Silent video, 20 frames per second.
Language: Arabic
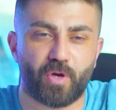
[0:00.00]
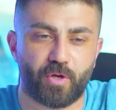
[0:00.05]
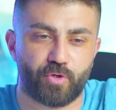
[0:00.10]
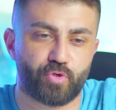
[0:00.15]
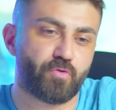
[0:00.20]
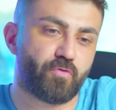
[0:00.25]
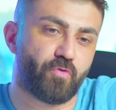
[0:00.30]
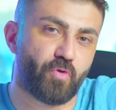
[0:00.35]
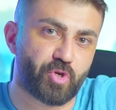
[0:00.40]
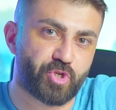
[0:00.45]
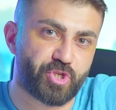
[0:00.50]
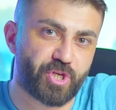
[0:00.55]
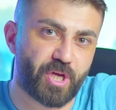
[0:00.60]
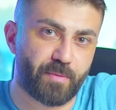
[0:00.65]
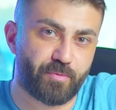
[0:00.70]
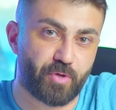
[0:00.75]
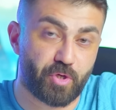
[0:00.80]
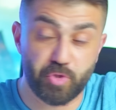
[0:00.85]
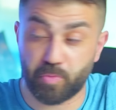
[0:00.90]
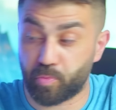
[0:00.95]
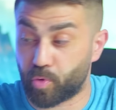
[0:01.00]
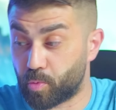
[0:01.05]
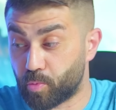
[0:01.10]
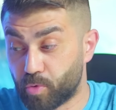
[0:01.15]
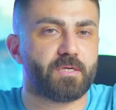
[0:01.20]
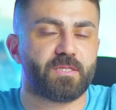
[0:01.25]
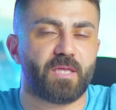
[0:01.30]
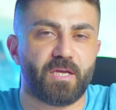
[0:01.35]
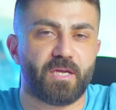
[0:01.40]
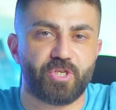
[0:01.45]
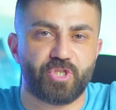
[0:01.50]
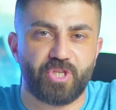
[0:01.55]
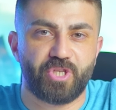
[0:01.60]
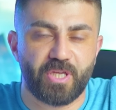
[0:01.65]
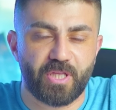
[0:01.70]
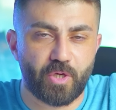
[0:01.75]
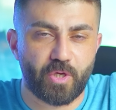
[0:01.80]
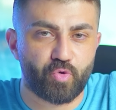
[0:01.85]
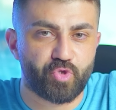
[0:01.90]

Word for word: راح تشوفوا اشياء بتعجبكم قطعة جديدة